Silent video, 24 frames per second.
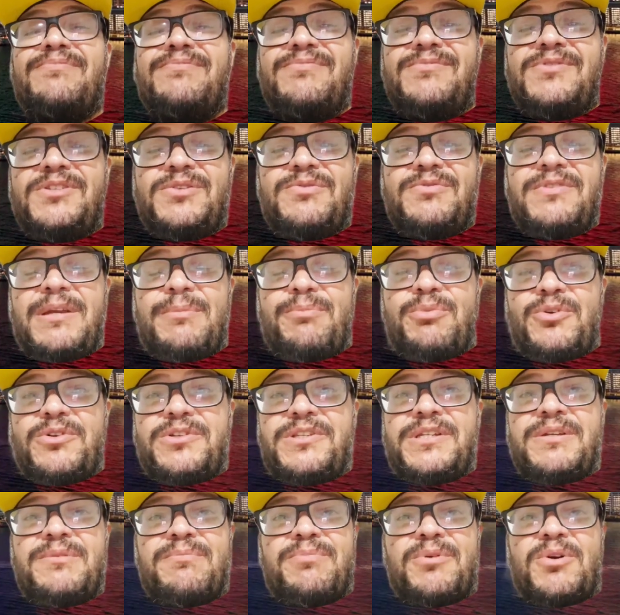desvia por
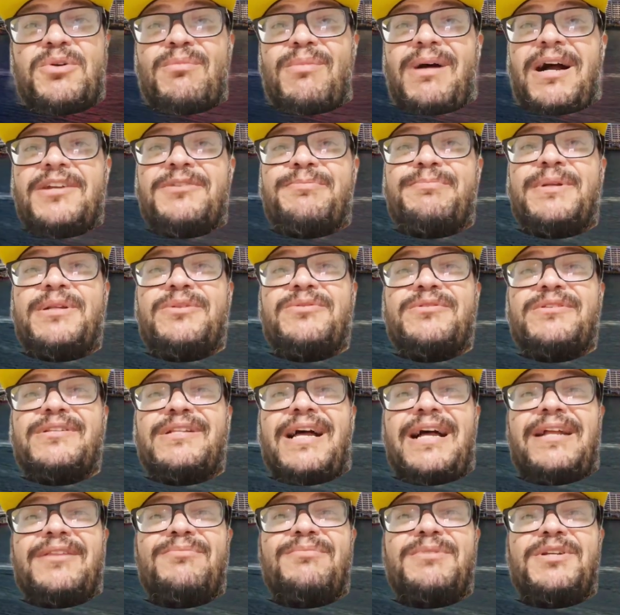cima, por baixo, pelos
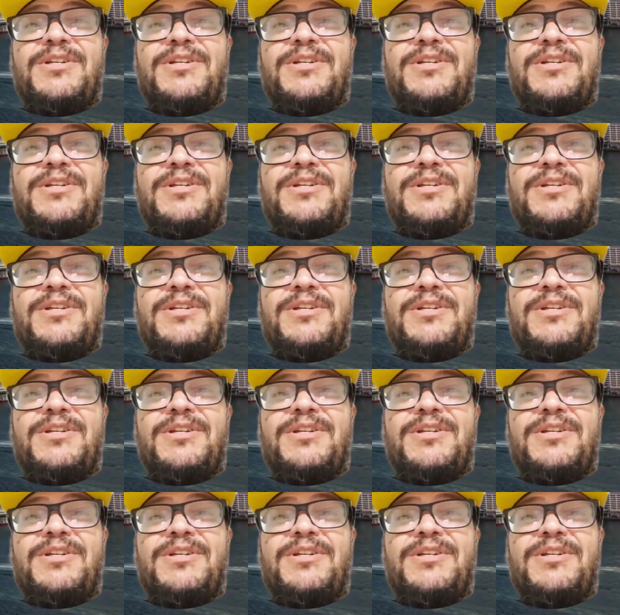lados,